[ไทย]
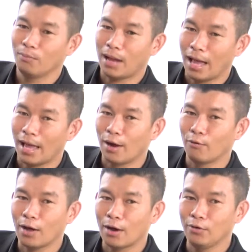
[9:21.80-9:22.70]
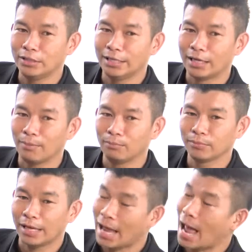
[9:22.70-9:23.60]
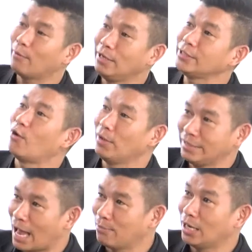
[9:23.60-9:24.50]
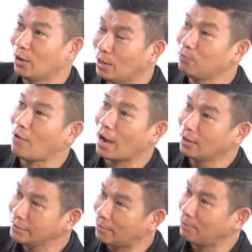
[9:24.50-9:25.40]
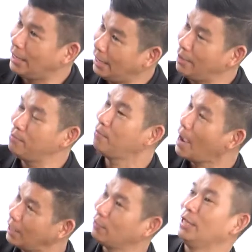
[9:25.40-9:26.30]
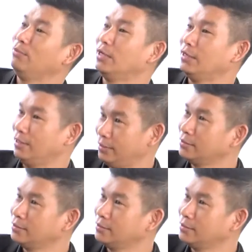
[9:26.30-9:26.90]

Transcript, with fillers: มาเอาเข้าจริงๆครับท้ายๆวันที่2ที่3เนี่ยเราเริ่มฟังแล้วจับประเด็นได้มากขึ้นกว่าเดิมเยอะเลย